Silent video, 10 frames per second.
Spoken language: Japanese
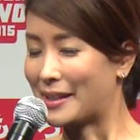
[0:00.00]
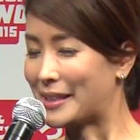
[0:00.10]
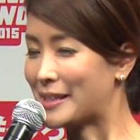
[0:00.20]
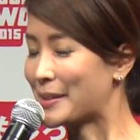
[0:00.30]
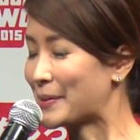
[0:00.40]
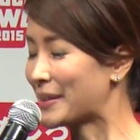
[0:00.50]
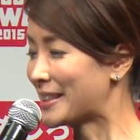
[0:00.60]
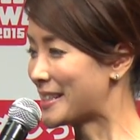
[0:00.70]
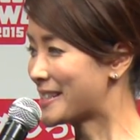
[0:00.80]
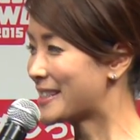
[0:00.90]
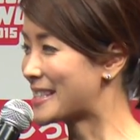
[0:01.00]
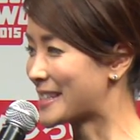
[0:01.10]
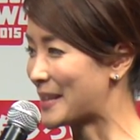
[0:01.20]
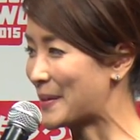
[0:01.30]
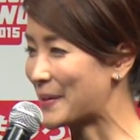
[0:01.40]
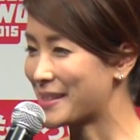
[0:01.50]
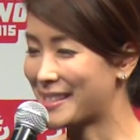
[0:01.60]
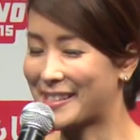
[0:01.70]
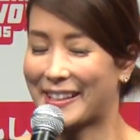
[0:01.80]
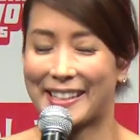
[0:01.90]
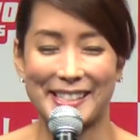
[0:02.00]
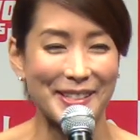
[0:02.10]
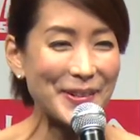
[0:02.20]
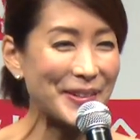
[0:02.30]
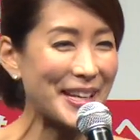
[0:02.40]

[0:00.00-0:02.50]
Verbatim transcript: 新しい記憶に新しいですけど、はい、実は私去